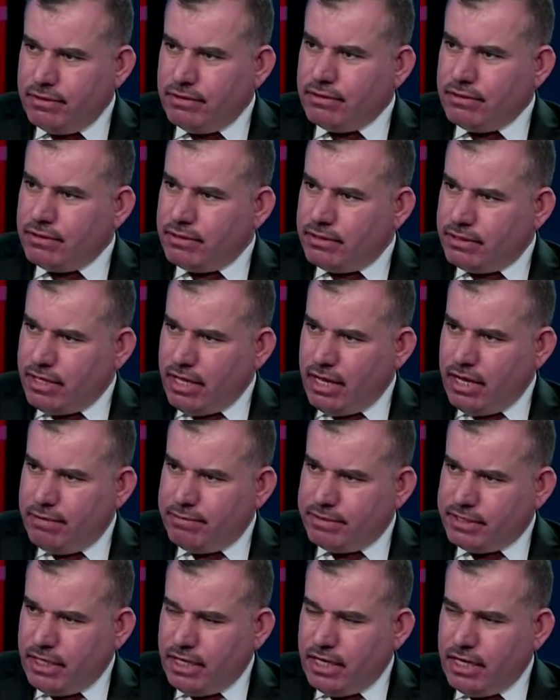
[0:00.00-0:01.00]
تكلمت
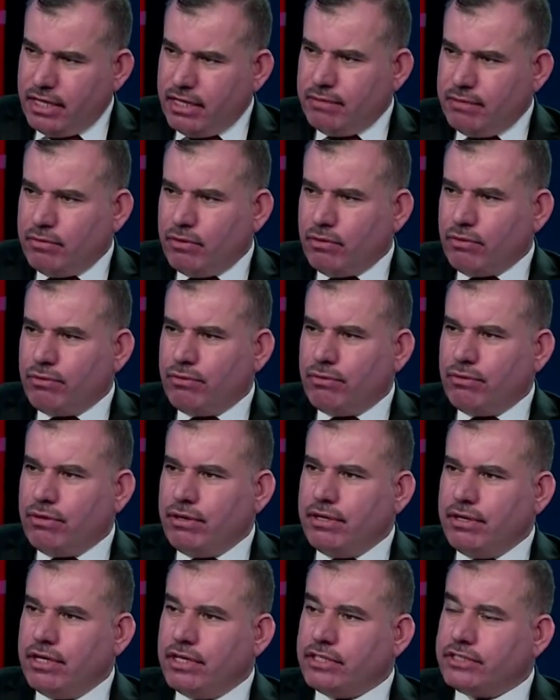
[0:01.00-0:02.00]
عن هذا الموضوع لجنه